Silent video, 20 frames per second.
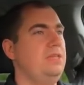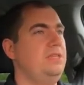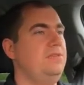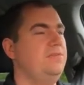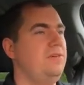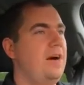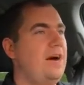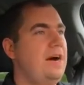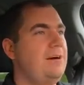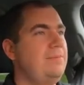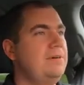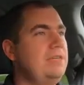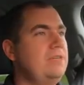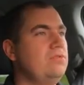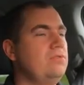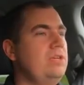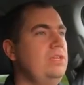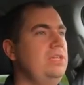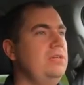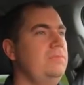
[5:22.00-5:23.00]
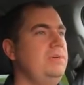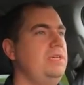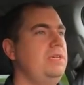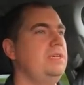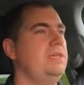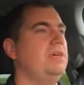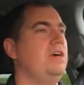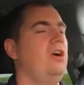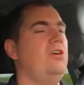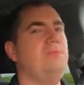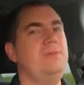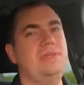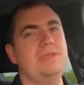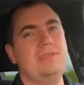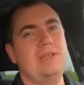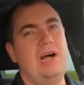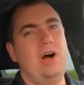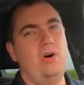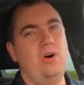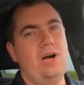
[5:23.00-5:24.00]
Die Verarbeitung hier im Innenraum
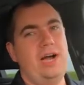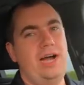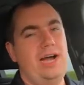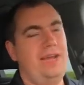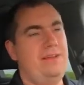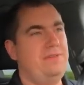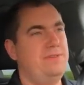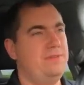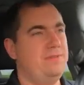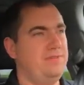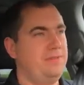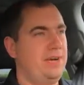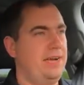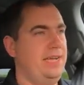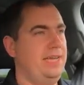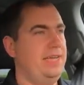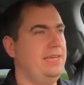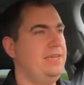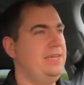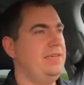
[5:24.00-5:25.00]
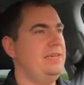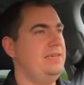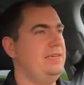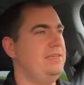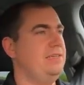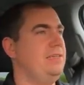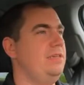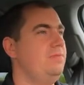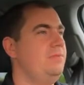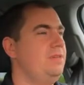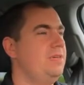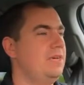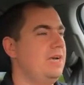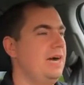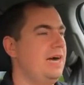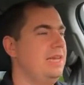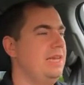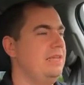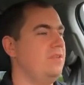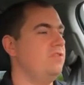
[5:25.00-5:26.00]
ist auch einwandfrei. Es gibt hier
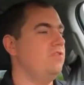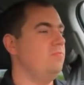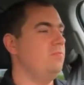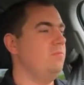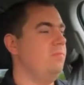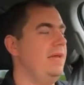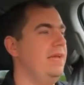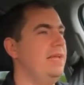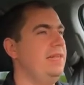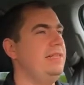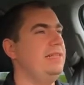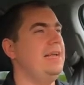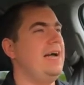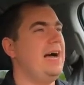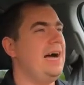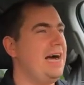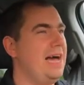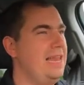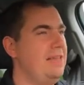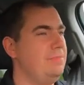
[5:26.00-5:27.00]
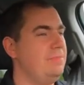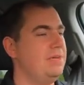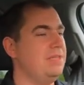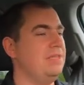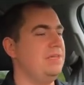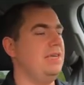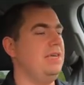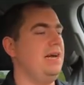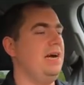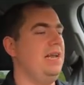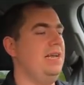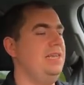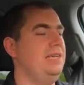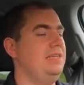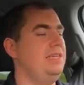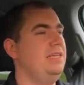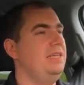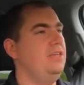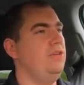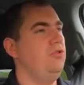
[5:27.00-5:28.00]
gar nichts zu bemängeln. Alle
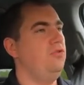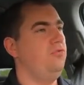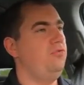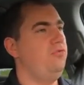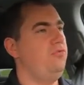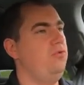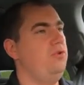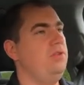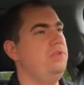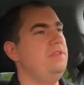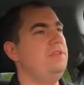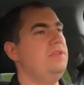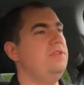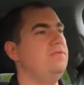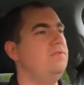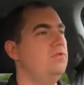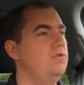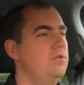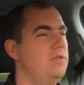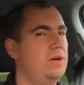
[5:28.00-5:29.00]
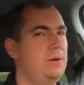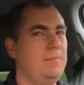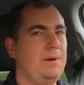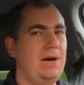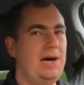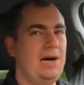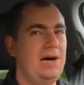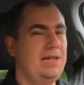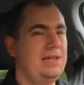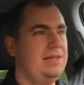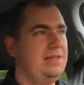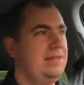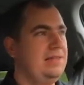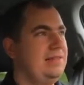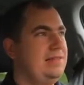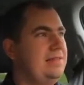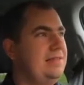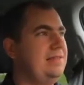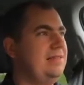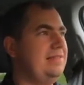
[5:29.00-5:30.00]
Materialien fühlen sich wunderbar an,
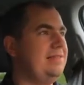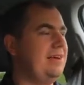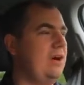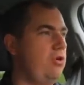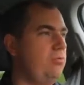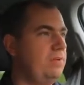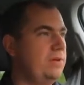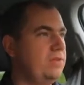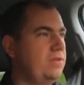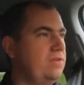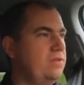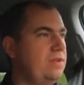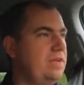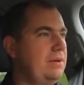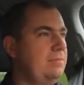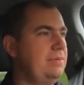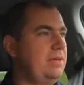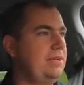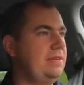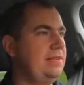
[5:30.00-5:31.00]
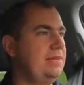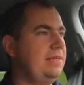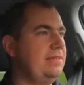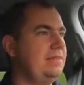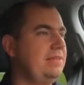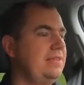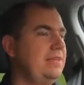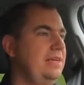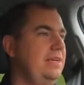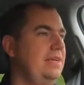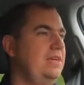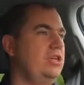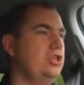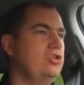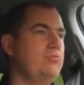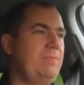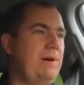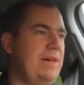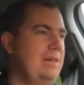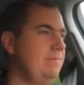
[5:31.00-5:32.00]
sind sauber zusammengesetzt.
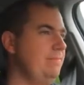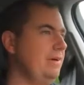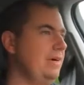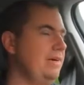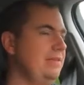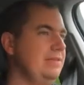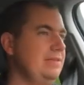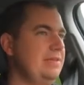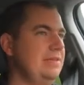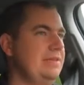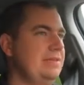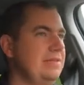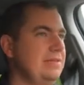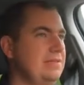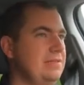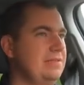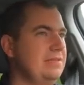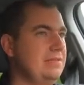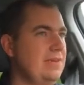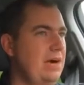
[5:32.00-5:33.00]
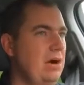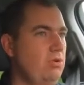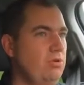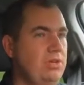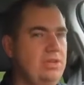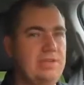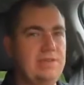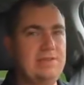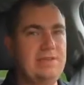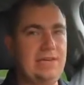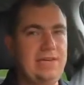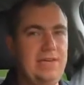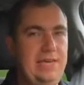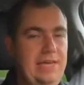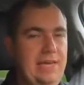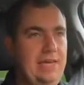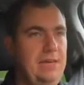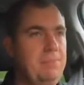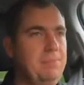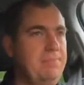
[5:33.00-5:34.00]
Spaltmaße, das ist Audi ist da
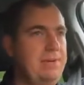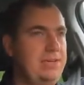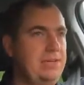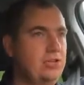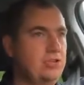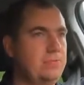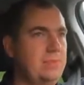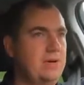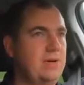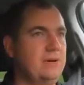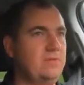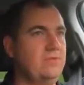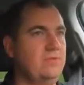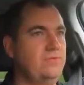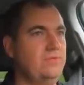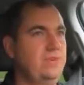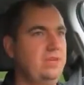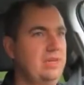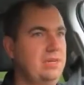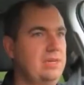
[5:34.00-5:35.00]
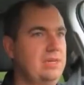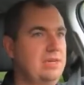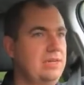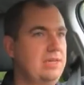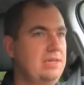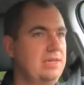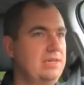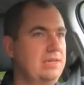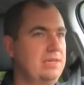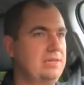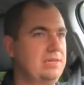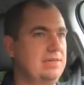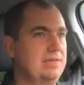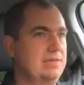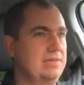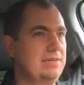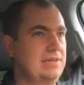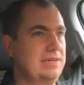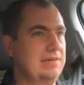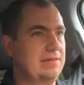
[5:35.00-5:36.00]
eh Benchmark für viele, das
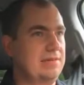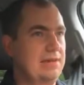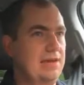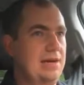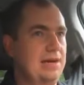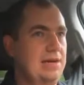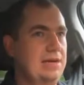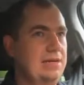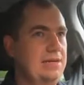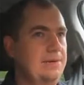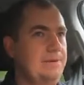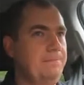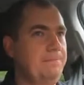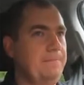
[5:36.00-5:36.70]
ist ganz klar.